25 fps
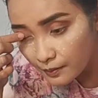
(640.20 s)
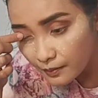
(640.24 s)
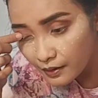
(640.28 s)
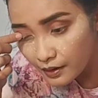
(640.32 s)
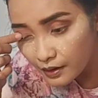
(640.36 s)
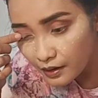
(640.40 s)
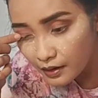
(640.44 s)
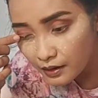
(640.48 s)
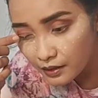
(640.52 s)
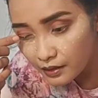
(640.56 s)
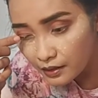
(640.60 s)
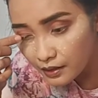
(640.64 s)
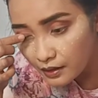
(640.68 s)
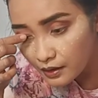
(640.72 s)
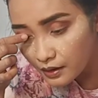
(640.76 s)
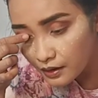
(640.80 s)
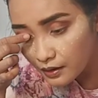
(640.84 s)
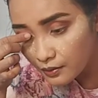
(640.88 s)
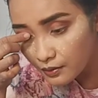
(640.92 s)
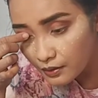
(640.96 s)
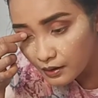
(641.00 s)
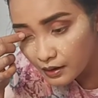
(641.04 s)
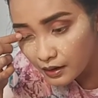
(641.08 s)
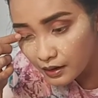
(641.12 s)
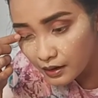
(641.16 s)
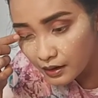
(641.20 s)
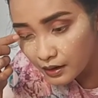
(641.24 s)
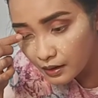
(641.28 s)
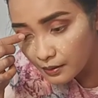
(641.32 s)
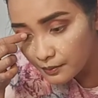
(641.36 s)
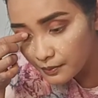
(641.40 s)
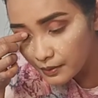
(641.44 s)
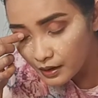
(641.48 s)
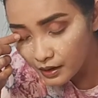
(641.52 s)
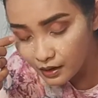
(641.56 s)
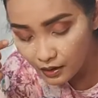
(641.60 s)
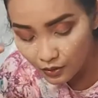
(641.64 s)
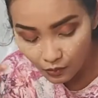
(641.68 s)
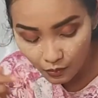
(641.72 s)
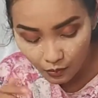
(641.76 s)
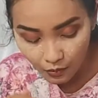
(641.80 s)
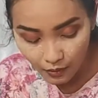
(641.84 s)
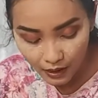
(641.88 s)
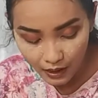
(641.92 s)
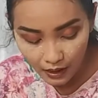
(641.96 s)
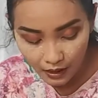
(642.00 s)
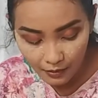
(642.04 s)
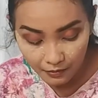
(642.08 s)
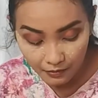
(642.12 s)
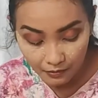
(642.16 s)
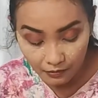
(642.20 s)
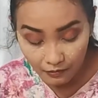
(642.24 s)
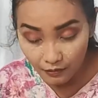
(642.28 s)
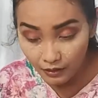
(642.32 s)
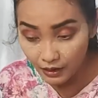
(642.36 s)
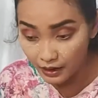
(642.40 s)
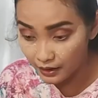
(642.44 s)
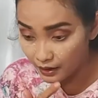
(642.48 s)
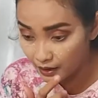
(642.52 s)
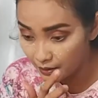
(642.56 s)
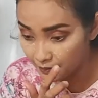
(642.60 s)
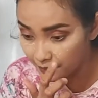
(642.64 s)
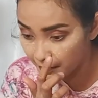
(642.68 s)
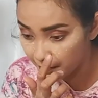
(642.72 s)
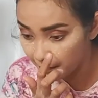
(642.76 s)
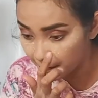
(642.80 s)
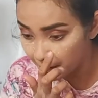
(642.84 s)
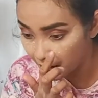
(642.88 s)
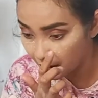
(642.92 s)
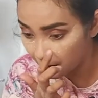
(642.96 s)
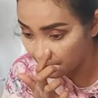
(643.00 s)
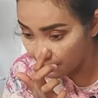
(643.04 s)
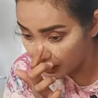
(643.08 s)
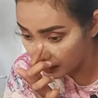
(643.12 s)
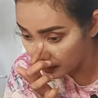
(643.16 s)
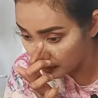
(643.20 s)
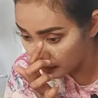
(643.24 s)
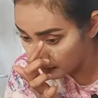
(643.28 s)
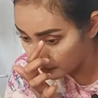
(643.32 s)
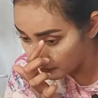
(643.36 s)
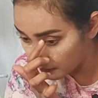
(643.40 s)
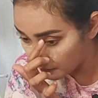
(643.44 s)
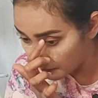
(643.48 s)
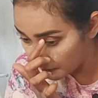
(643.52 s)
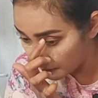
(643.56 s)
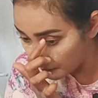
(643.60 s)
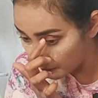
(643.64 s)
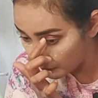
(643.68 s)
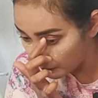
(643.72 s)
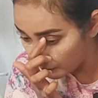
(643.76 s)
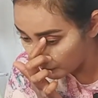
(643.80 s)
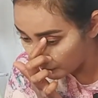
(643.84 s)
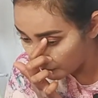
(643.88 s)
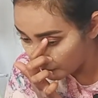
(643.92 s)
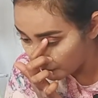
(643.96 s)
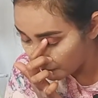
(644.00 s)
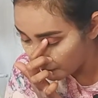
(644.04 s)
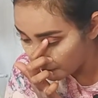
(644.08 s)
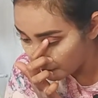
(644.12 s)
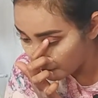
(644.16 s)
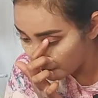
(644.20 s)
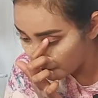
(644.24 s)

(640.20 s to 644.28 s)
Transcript: biar nanti warnanya lebih keluar lebih warnanya lebih pigmented gitu